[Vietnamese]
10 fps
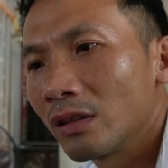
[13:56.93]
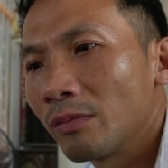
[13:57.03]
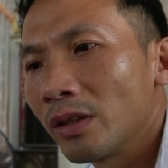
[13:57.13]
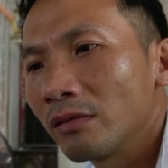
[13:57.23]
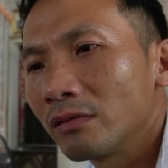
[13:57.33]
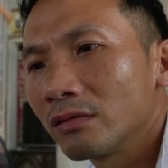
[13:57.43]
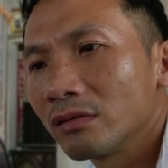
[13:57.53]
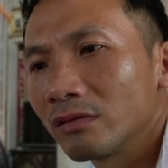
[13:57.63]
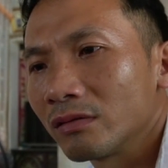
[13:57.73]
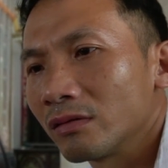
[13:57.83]
thì mình
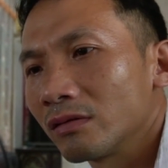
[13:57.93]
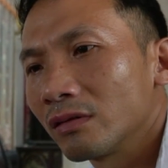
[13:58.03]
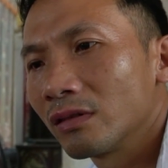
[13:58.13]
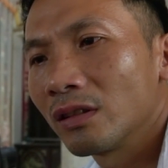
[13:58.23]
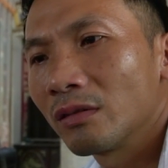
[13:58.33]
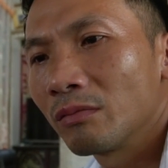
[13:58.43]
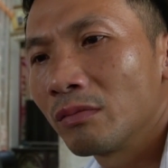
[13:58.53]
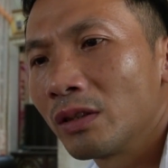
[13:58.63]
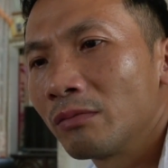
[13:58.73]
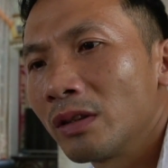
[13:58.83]

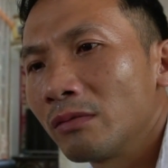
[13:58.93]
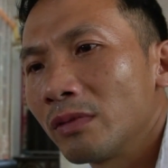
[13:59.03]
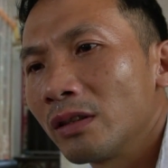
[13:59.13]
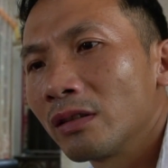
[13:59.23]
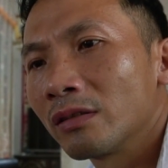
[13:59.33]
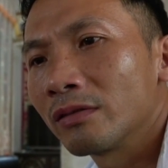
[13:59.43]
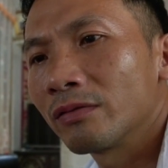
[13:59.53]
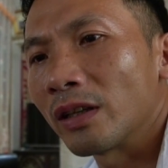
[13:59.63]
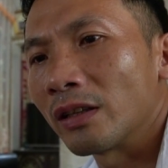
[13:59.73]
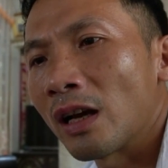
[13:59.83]
mình mình mình ờ,
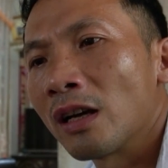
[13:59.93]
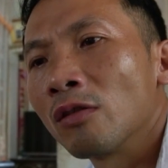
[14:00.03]
phải ra hà